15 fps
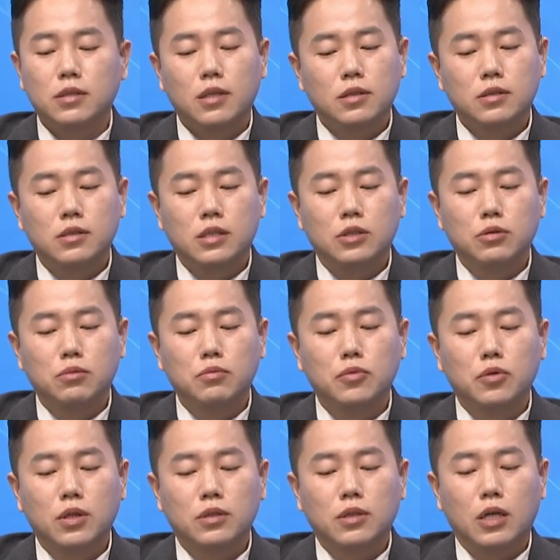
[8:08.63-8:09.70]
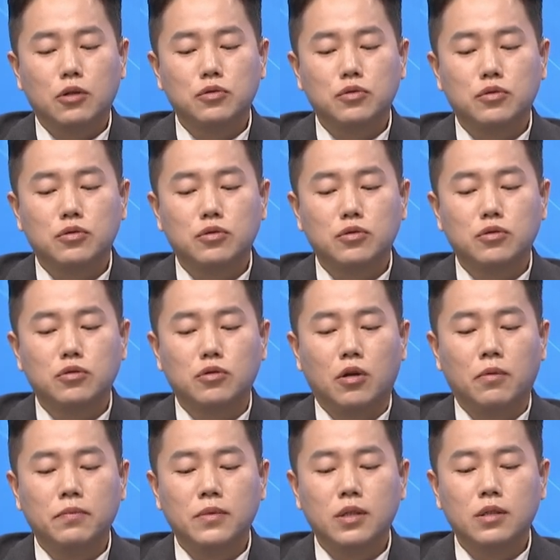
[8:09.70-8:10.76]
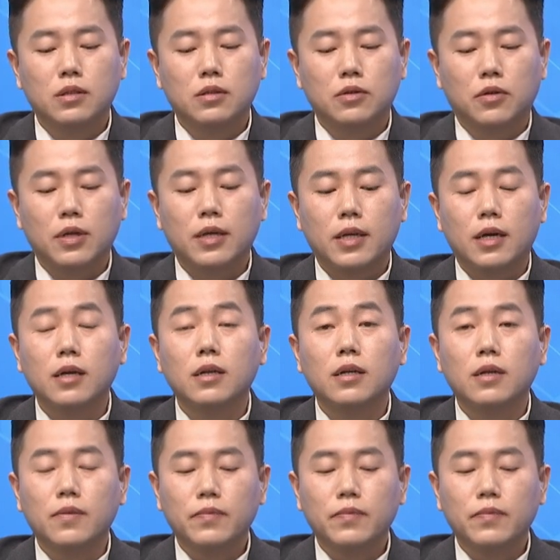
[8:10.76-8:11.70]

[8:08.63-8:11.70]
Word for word: 때는 이 종목에서 나올 수 없는 거래량.